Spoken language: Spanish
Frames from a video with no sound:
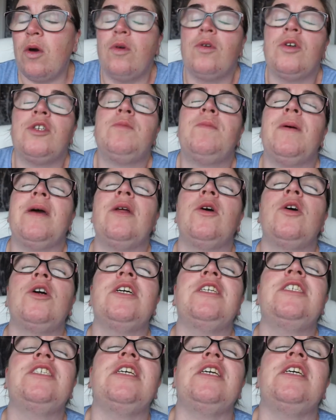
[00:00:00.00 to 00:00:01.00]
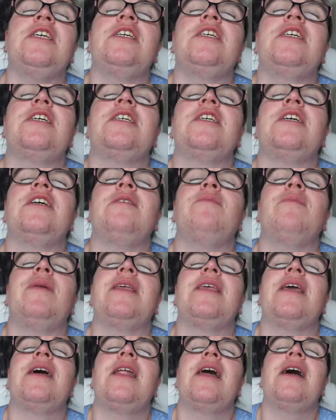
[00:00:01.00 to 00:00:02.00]
pues espero que sí, que
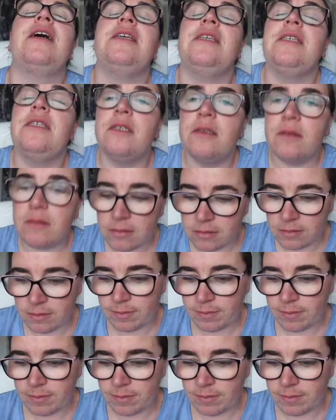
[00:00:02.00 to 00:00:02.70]
mañana ir.